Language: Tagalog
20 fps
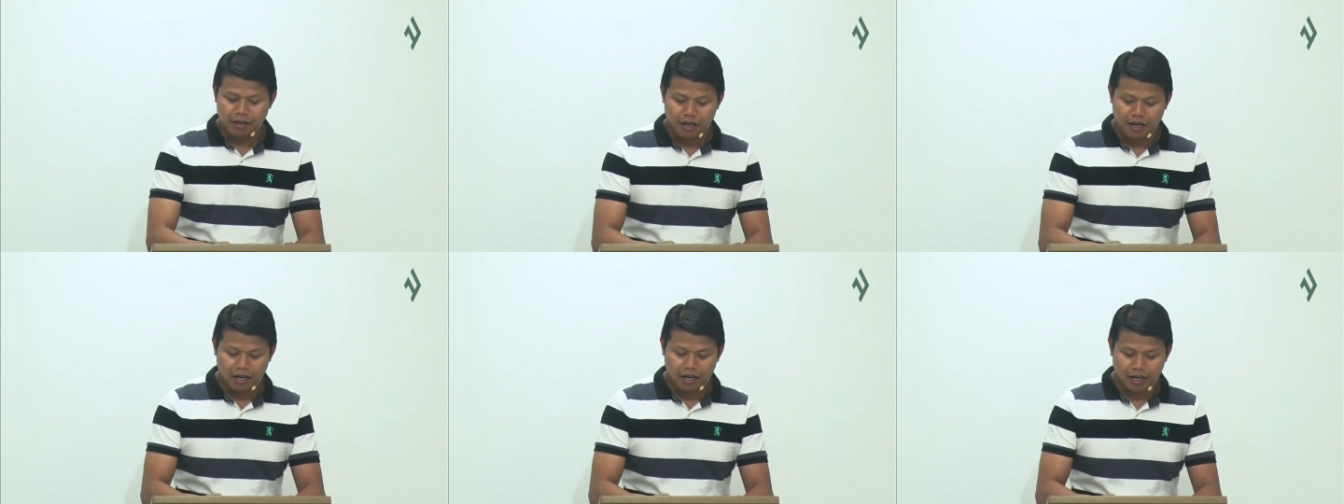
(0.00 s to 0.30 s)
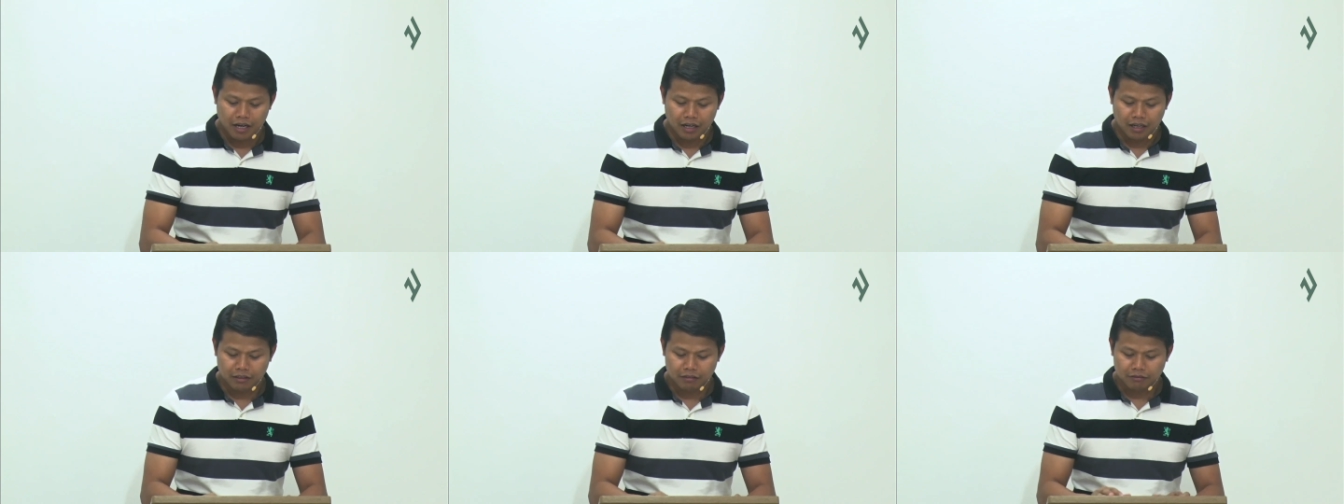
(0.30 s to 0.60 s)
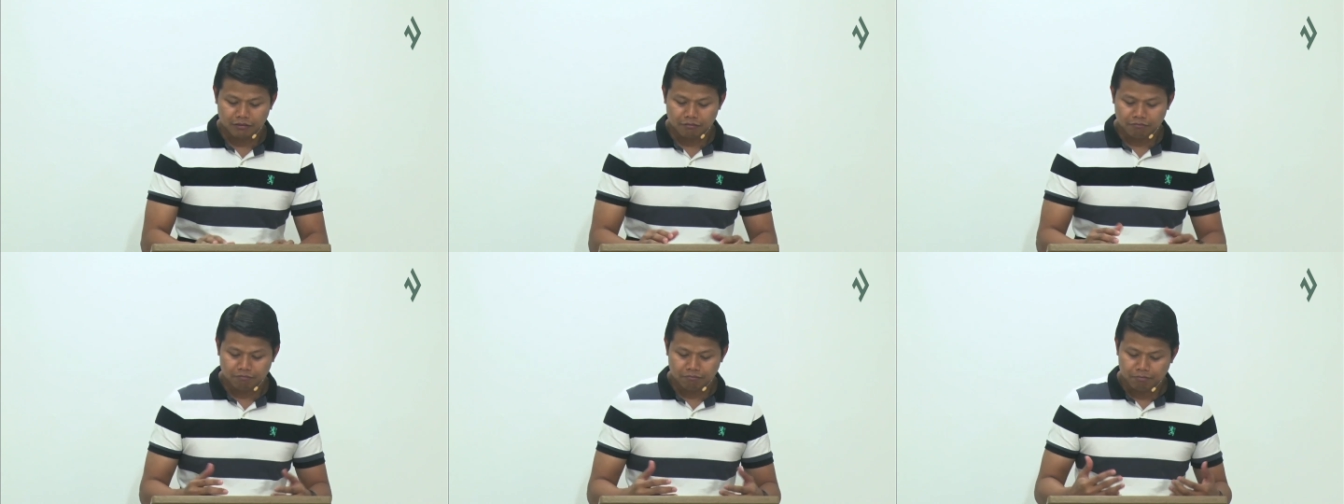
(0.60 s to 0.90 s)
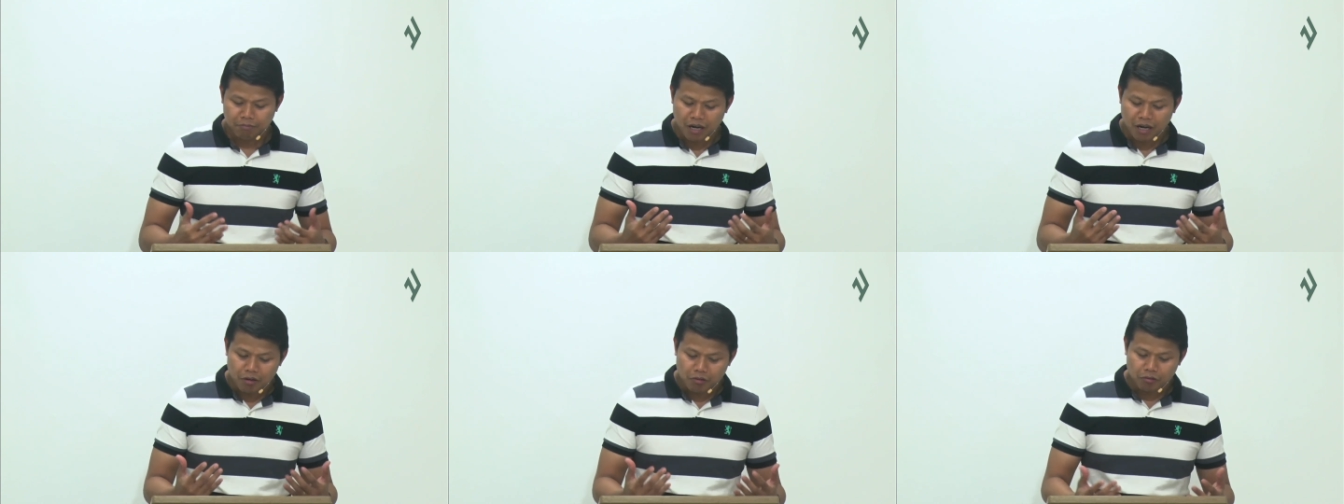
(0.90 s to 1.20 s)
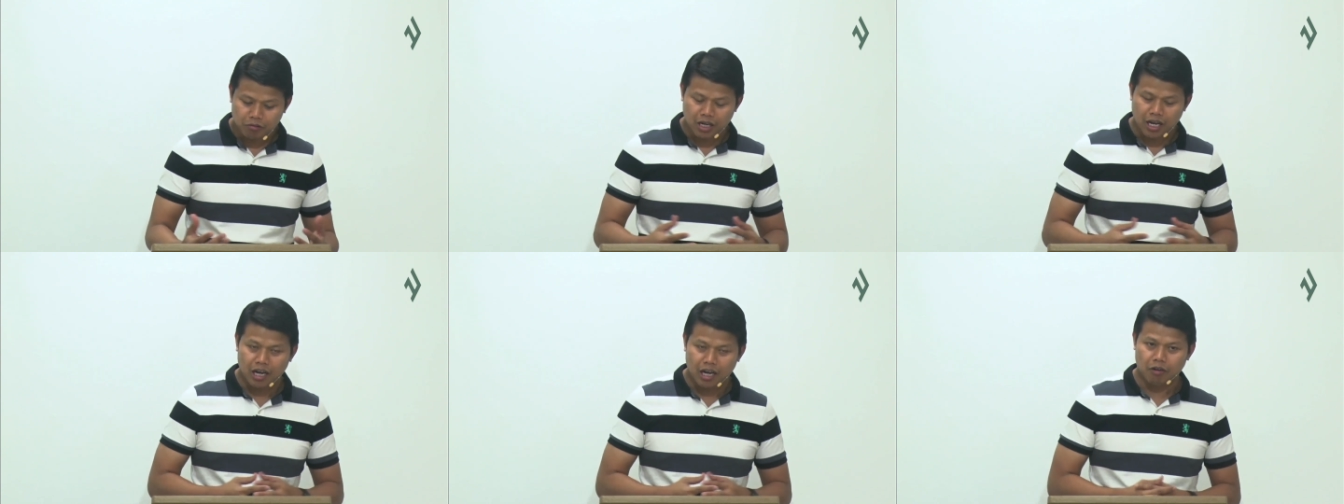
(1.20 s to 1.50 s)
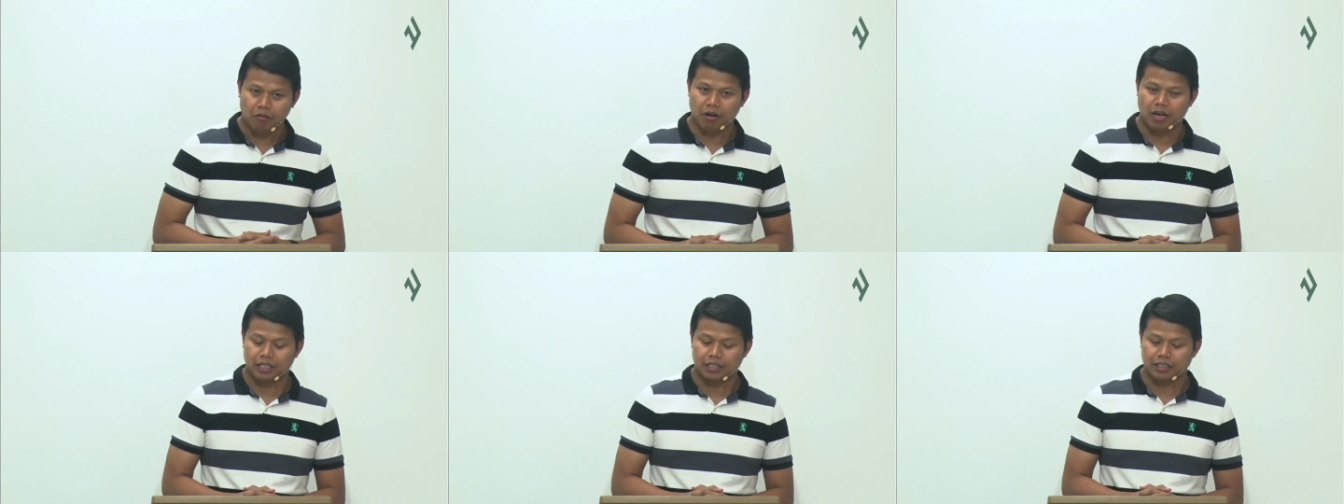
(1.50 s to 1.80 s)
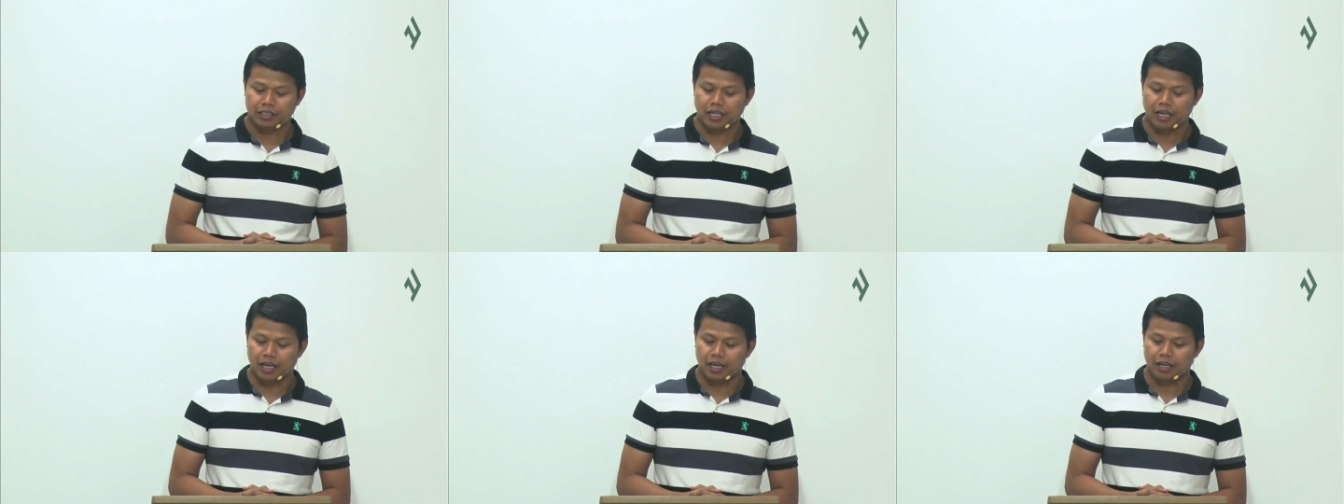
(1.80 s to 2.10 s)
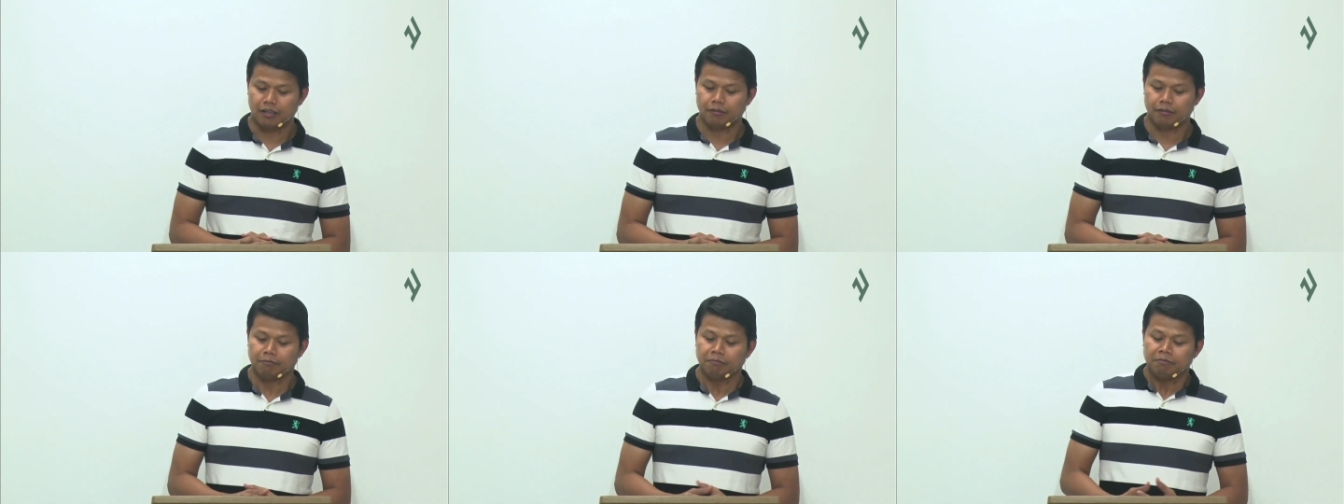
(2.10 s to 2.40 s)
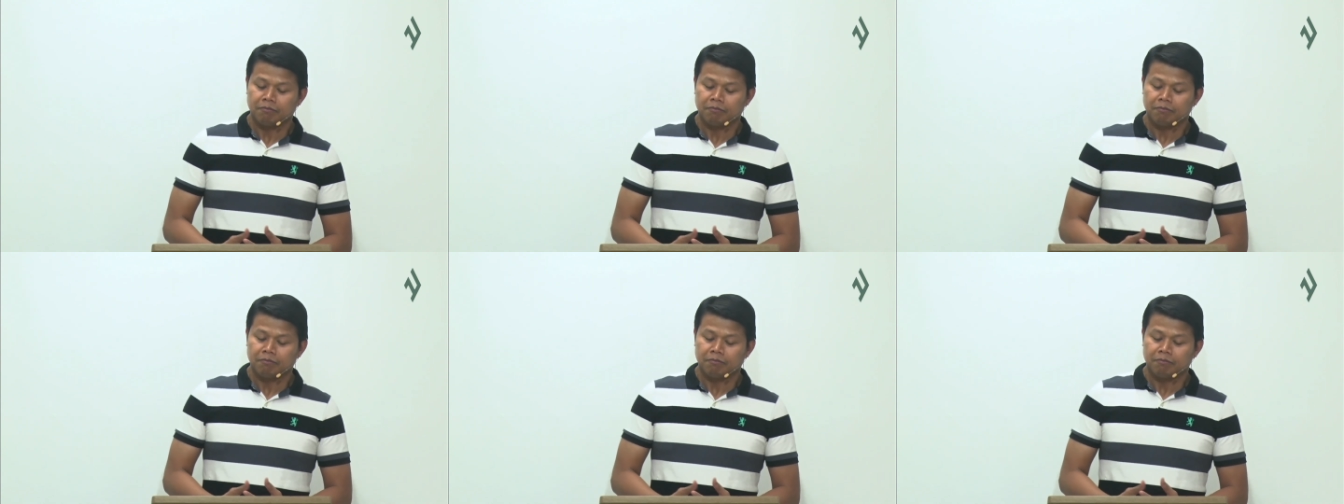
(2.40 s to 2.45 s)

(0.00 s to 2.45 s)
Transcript: uh, pangunawa na